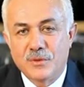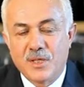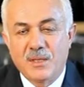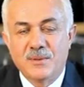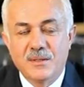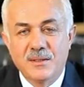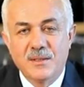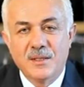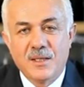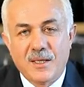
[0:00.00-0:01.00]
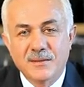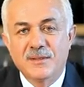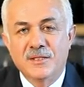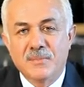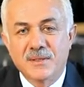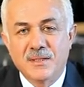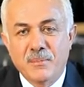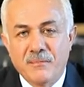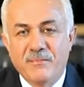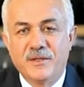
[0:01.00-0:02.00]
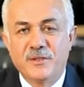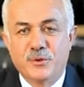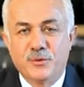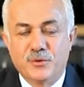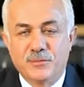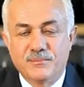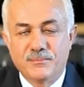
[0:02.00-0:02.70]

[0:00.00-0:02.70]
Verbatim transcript: Ama hatırlatmakta da ben fayda görüyorum.